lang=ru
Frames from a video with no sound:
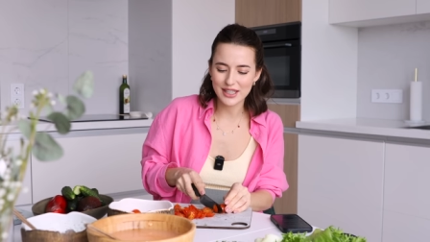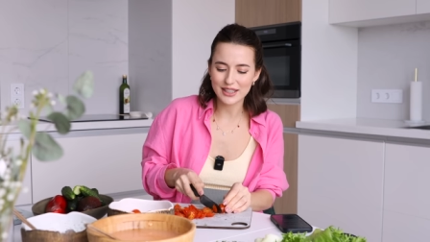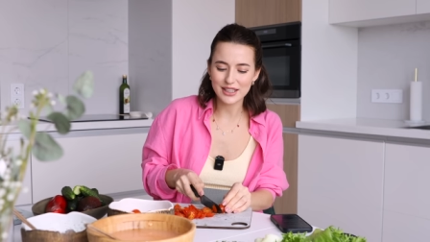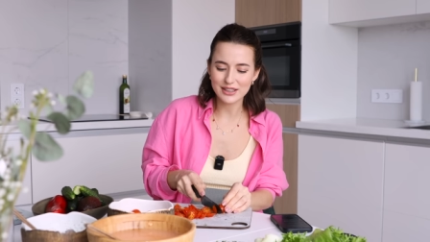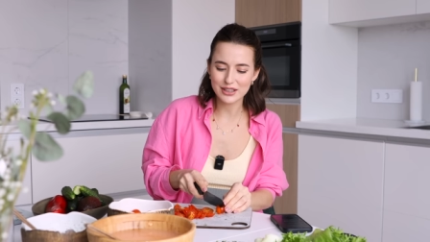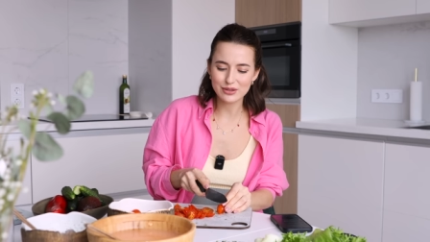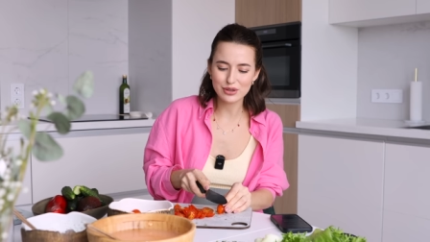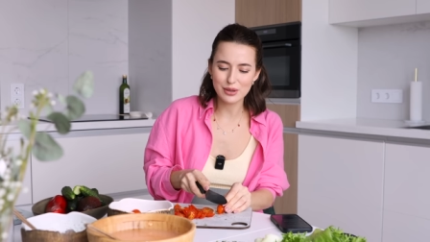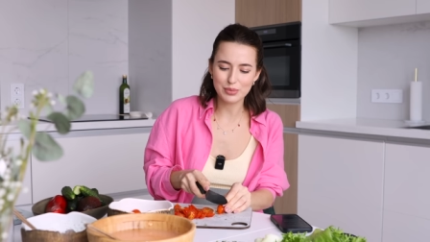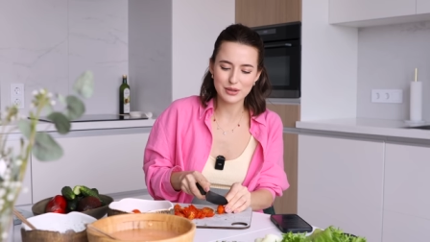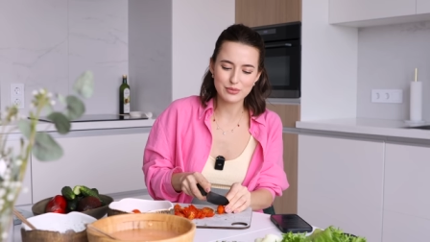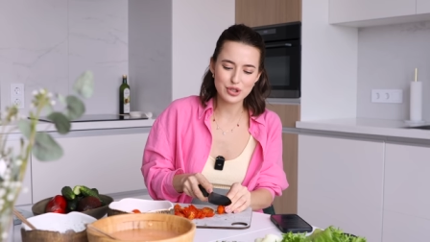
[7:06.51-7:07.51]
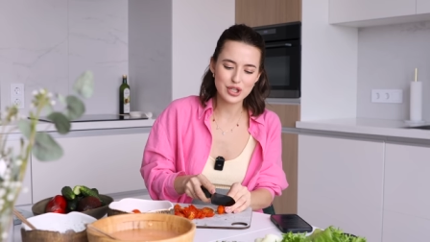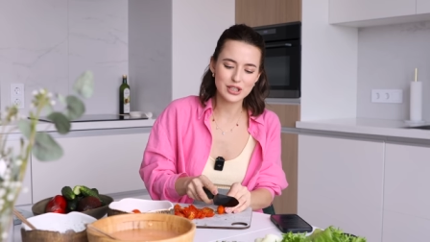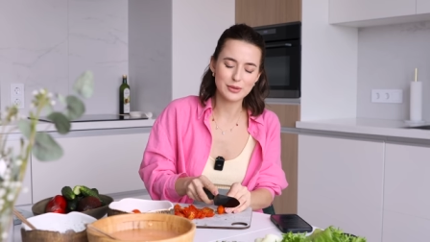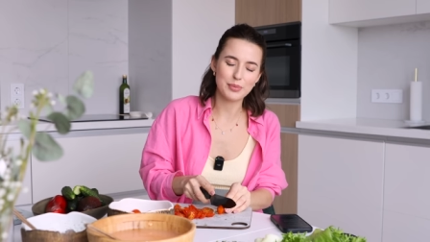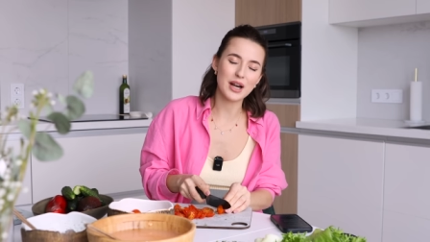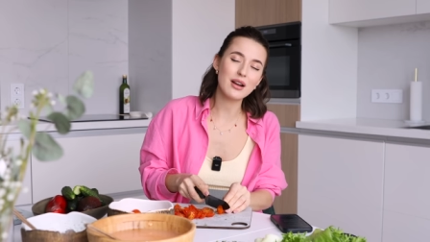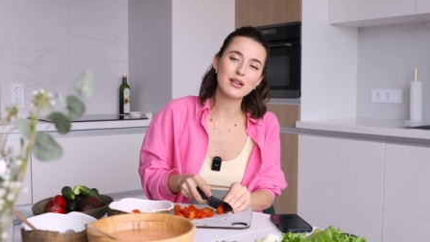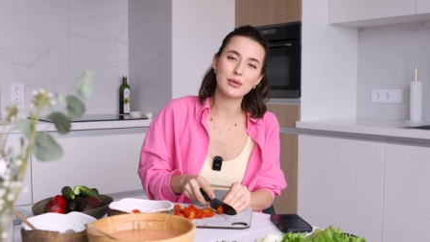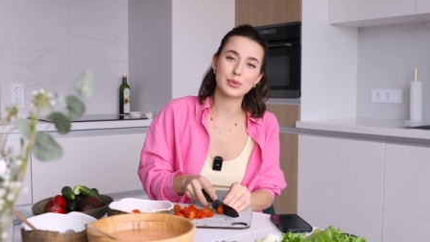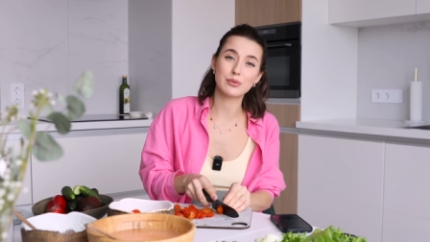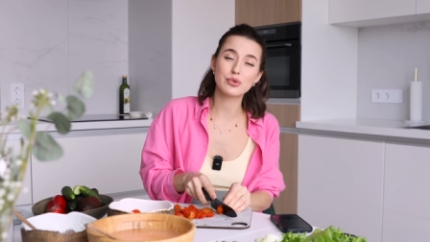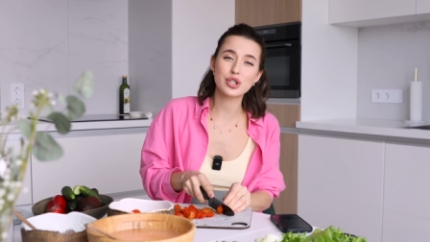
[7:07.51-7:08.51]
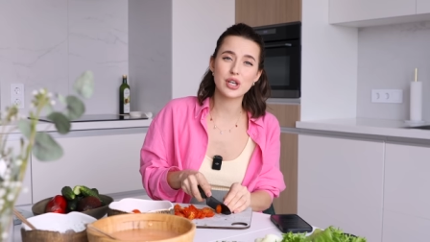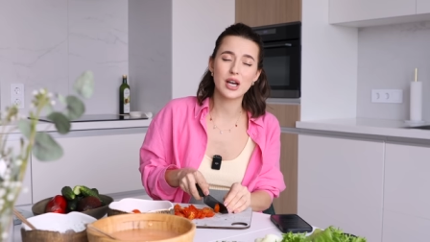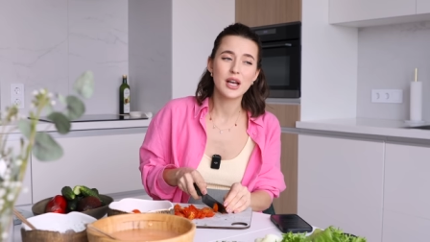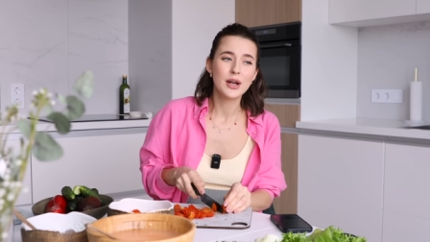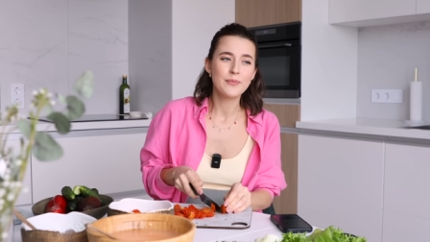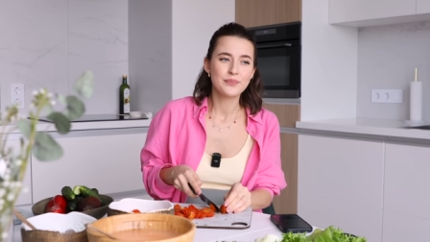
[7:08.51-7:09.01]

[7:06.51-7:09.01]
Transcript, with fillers: Я так делаю не потому, что это правильно, а потому что